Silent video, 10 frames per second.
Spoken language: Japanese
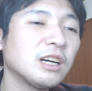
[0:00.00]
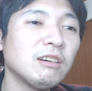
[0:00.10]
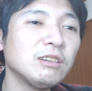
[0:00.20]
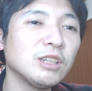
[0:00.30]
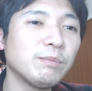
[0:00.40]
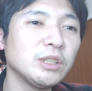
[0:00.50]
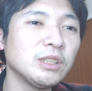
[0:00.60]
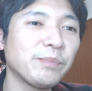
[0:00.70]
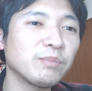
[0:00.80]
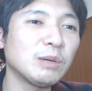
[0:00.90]
変わるのはやっぱり
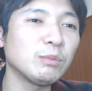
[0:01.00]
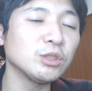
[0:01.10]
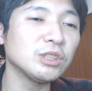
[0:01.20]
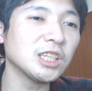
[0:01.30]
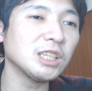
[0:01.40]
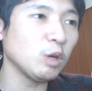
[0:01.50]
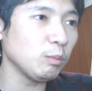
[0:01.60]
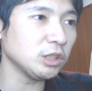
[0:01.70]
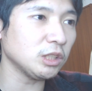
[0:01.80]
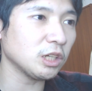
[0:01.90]
ね、まあ、もちろんさっきも
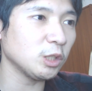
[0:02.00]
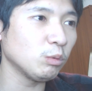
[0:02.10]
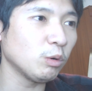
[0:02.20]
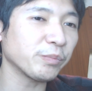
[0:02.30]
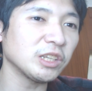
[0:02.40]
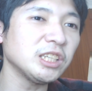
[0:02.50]
言いましたけれども、